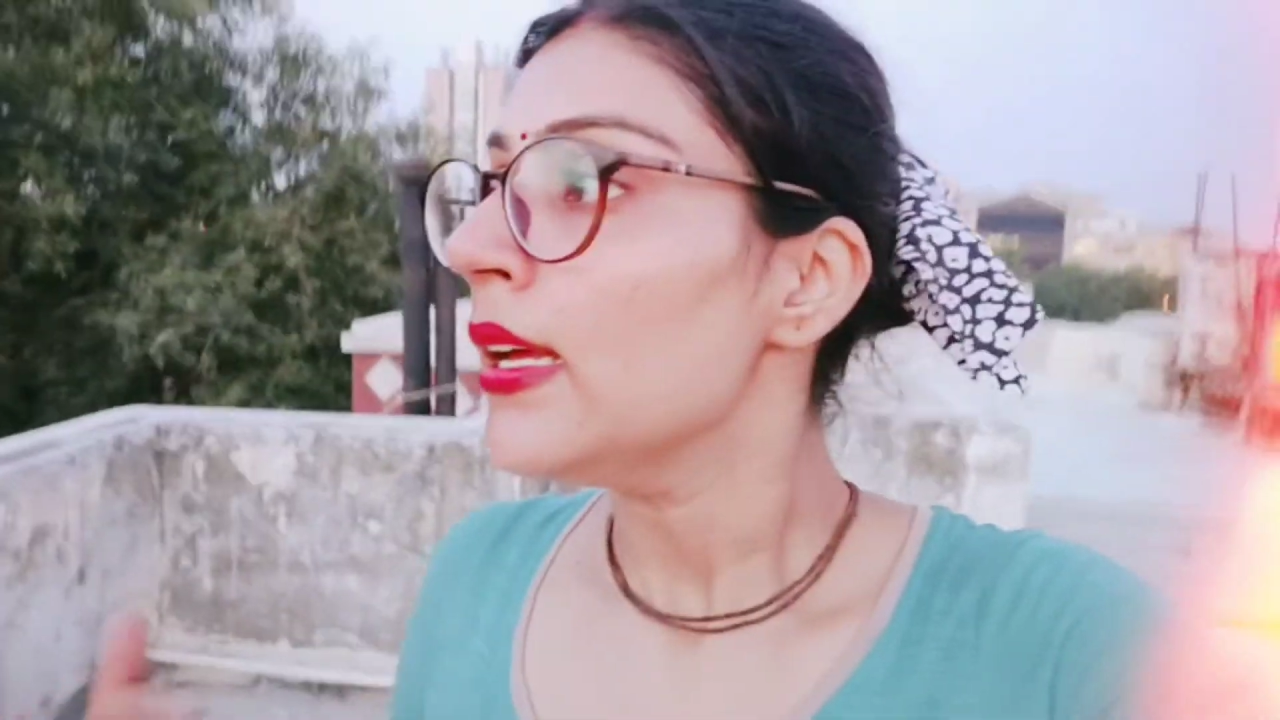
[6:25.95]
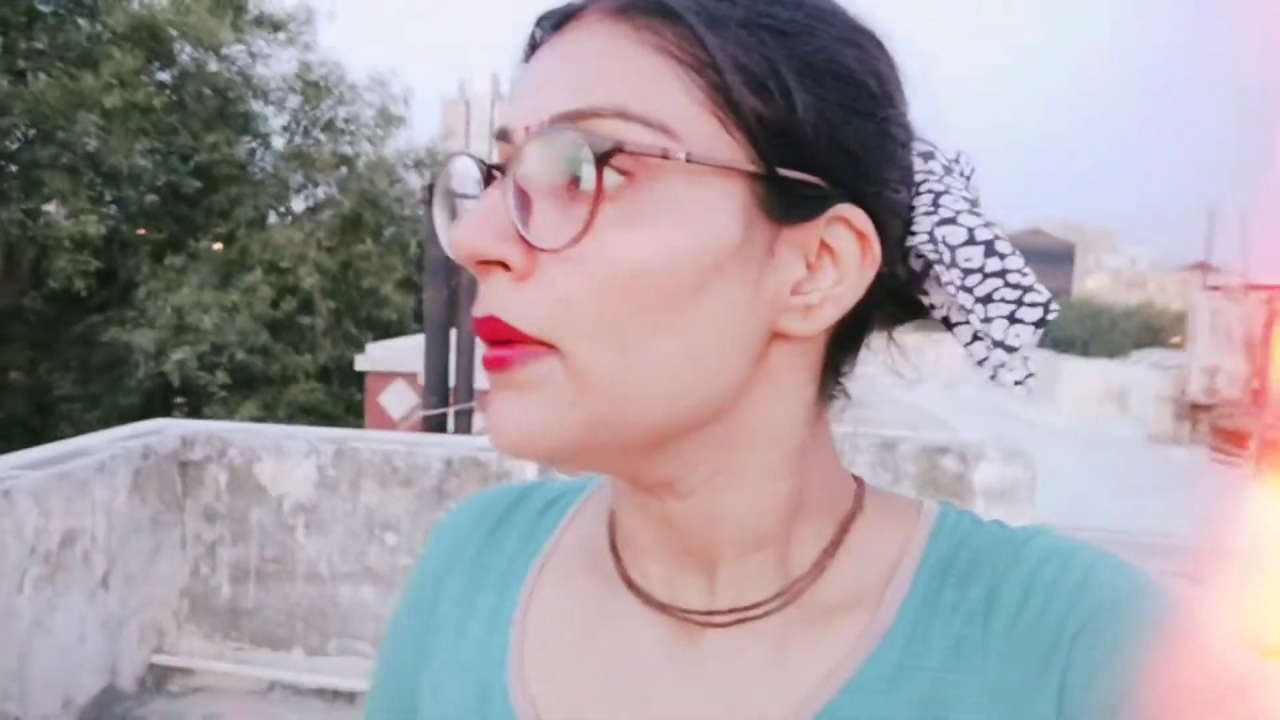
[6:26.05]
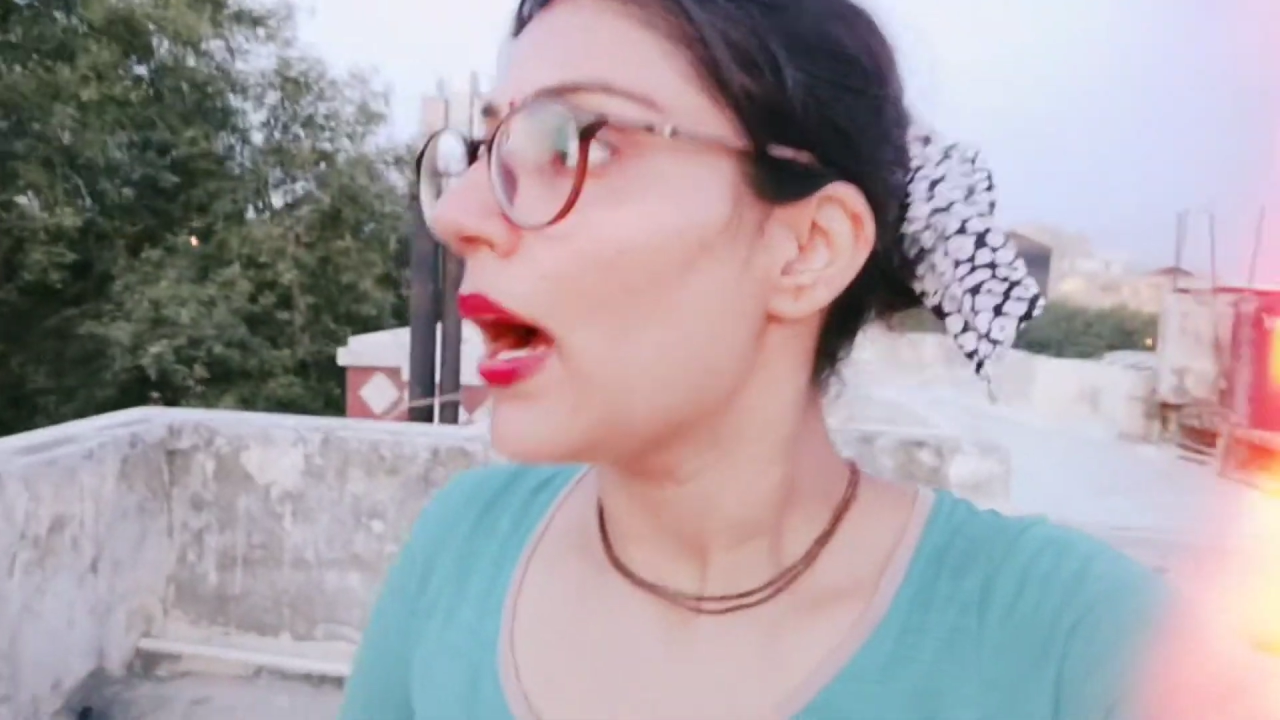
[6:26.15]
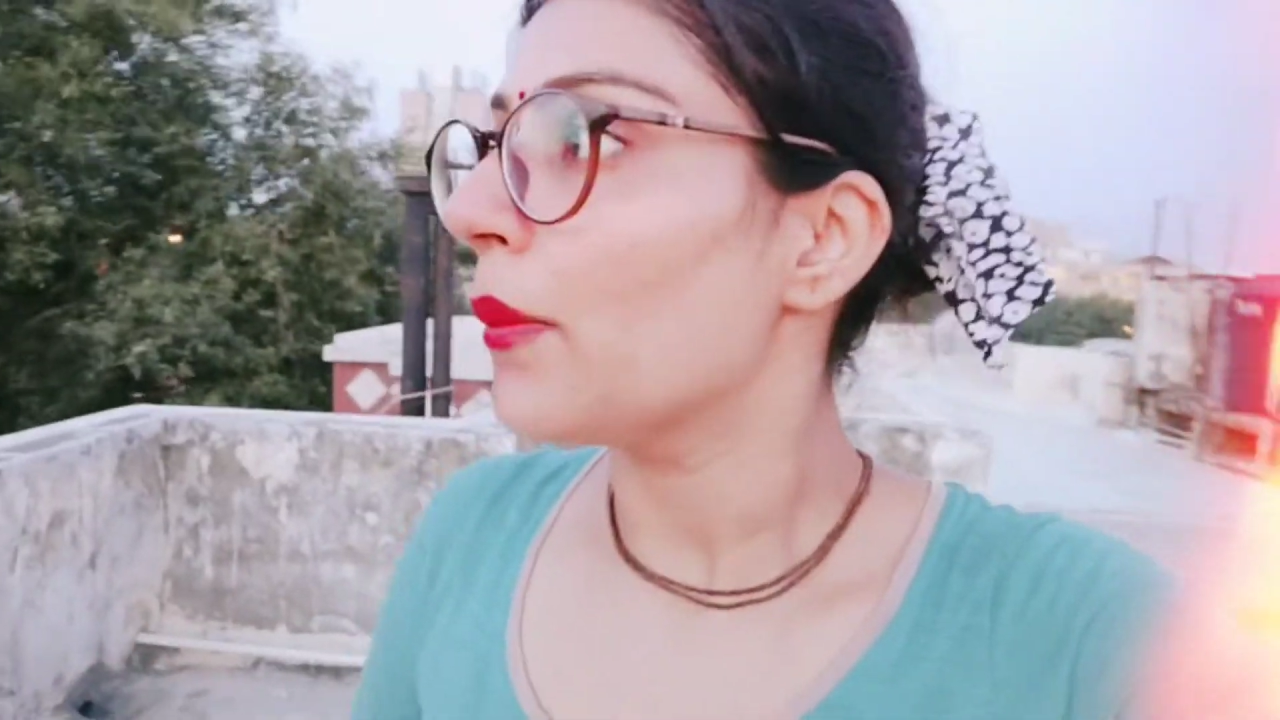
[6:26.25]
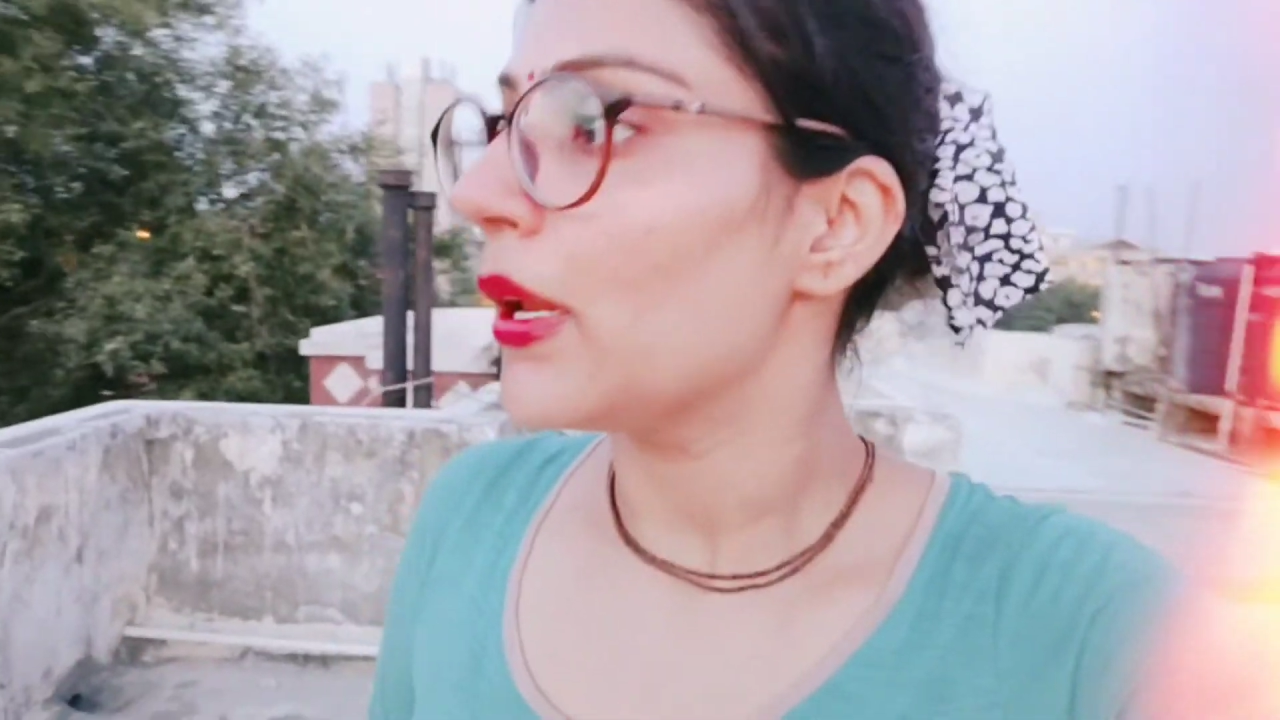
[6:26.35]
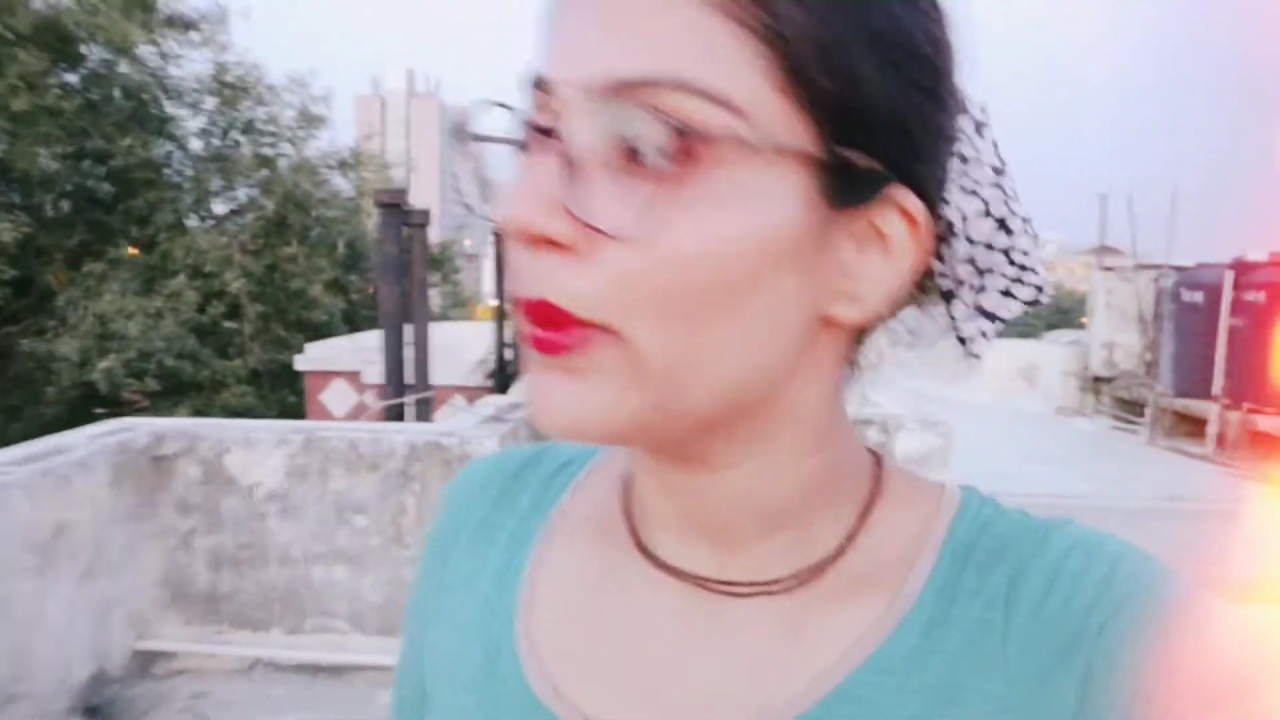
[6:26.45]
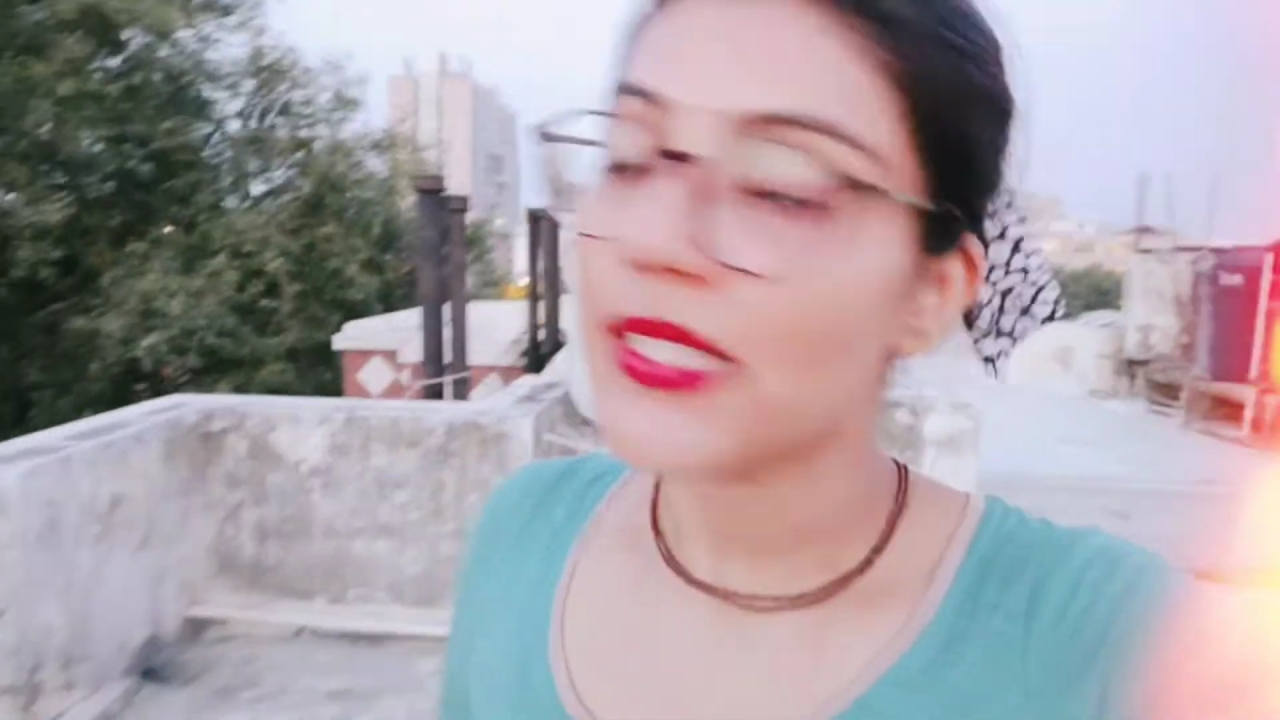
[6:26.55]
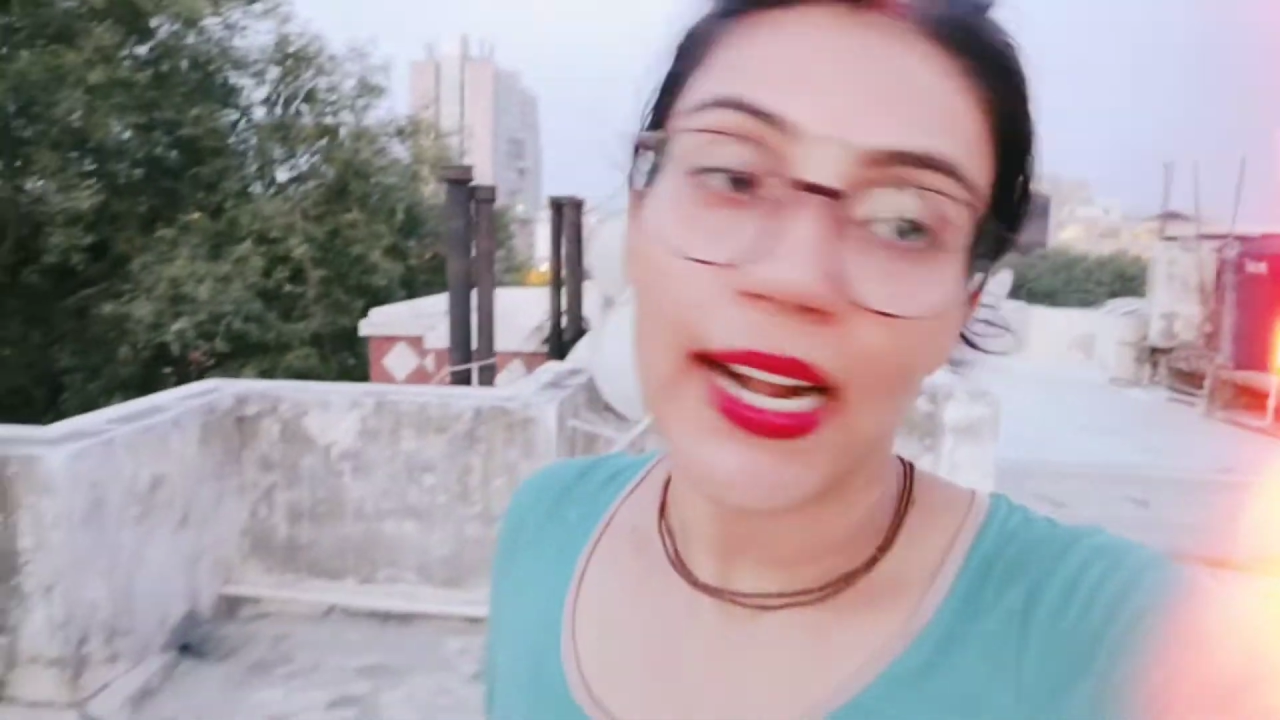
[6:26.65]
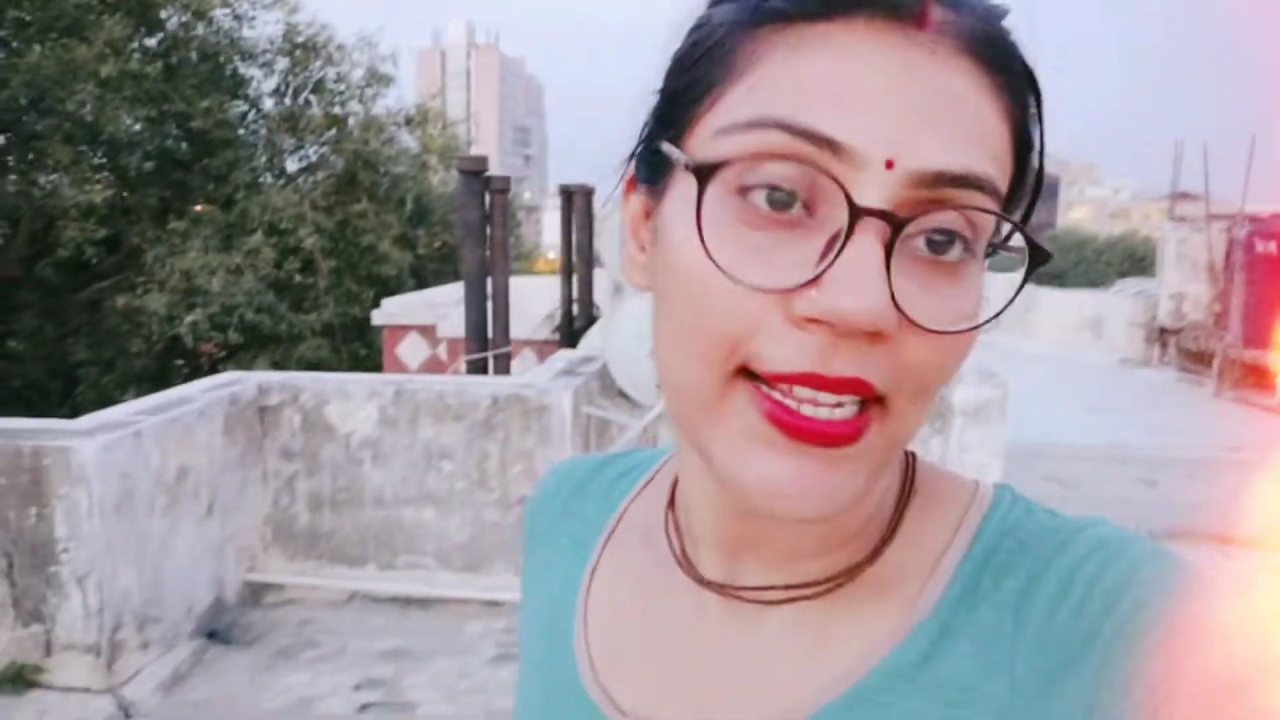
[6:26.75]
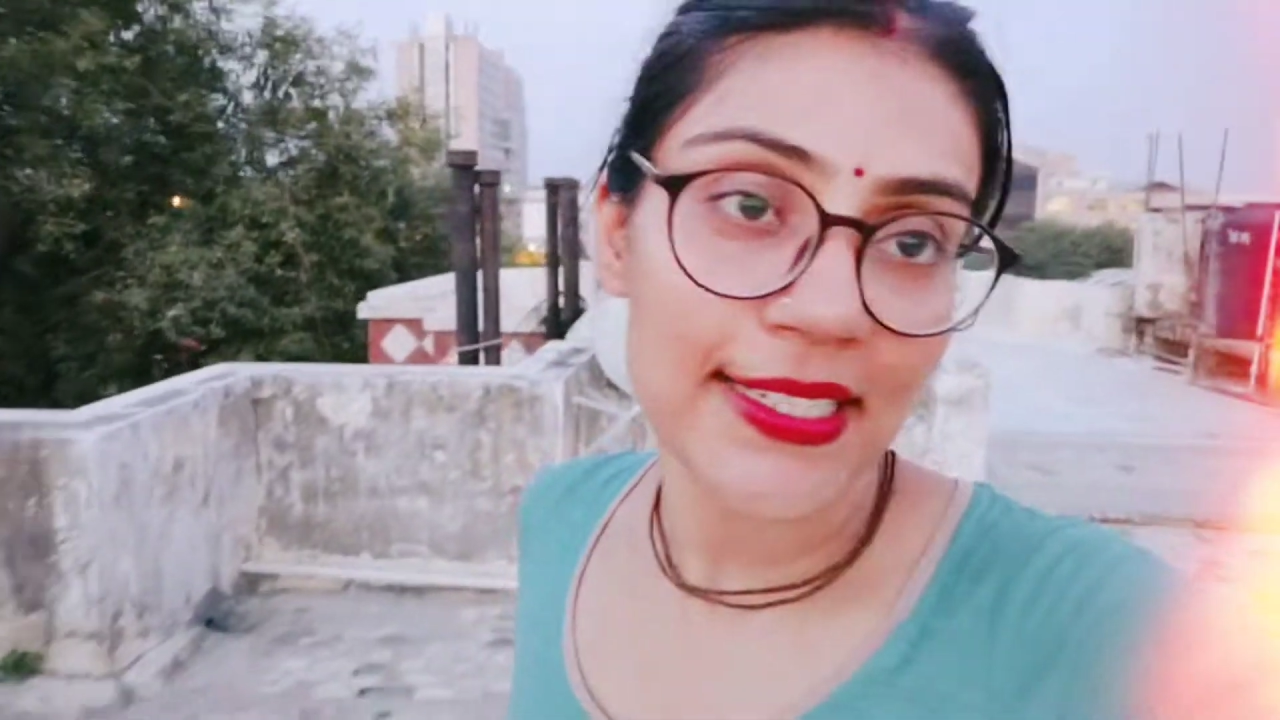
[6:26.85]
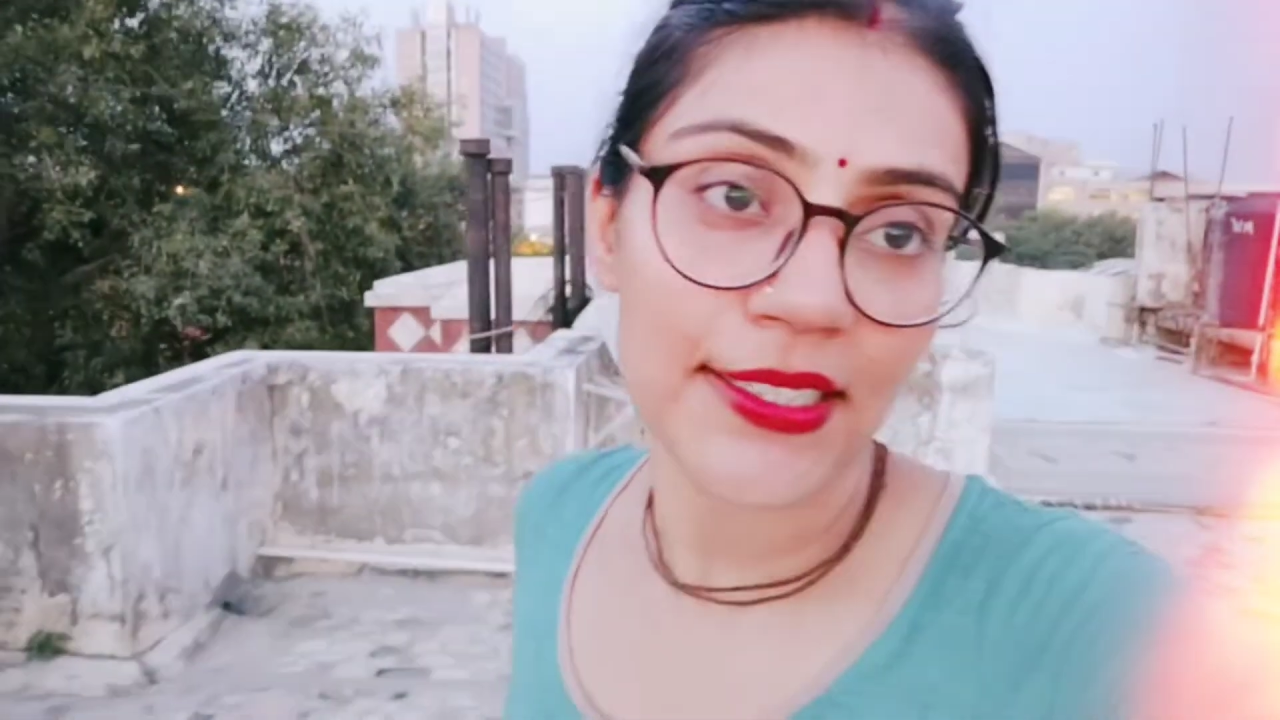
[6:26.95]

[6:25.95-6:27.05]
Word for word: हमने भी साढ़े